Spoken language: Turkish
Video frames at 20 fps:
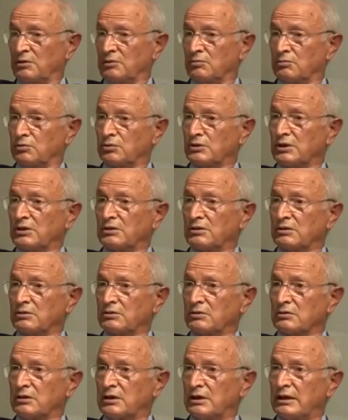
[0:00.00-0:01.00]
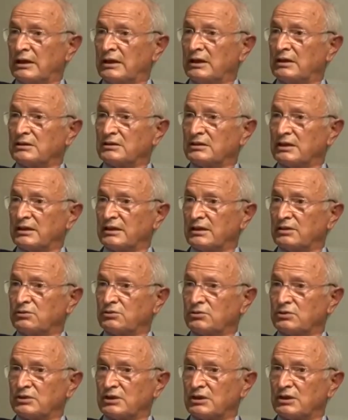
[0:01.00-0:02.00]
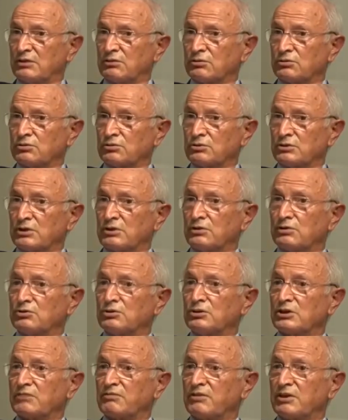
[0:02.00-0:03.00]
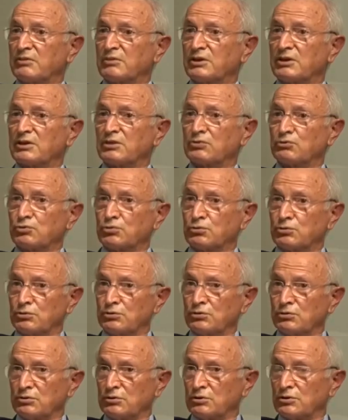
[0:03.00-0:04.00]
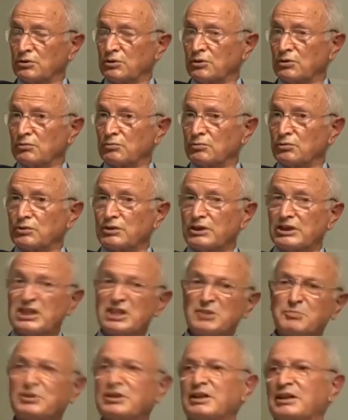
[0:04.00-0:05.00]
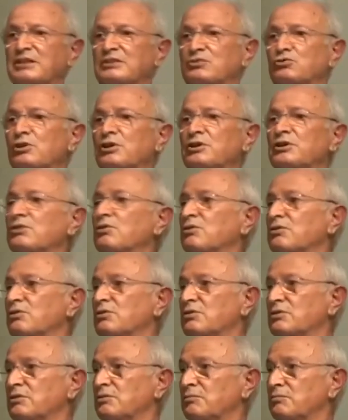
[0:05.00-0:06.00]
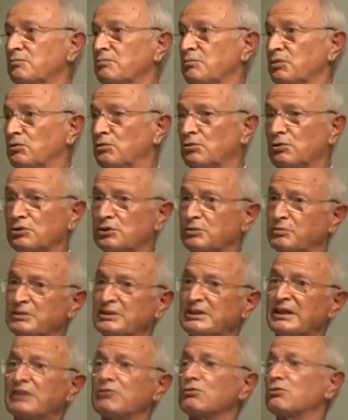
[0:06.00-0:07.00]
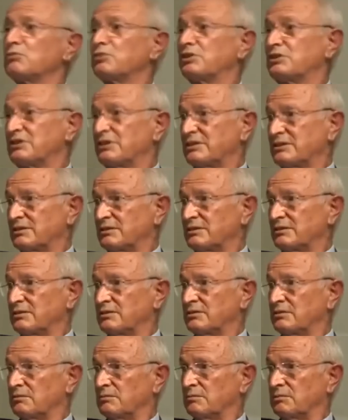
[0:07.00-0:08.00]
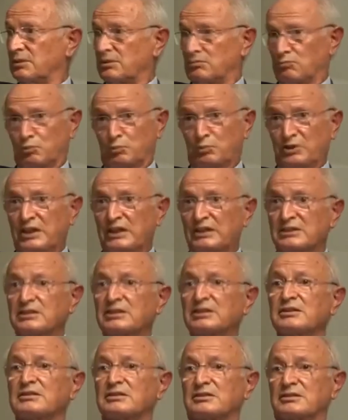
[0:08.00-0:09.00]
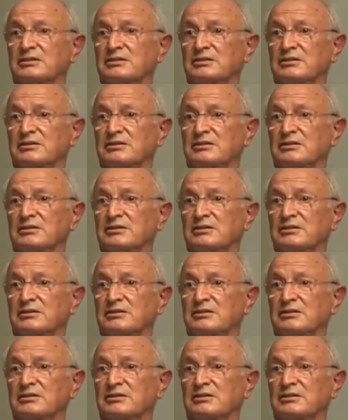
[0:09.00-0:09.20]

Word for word: Bundan 50 sene, 100 sene, 30 sene önceki firmaları düşünün. Bunların hiçbir tanesi şu anda yok. Bir gün olacak bizler de olmayacağız. Bakın bu bir gerçektir.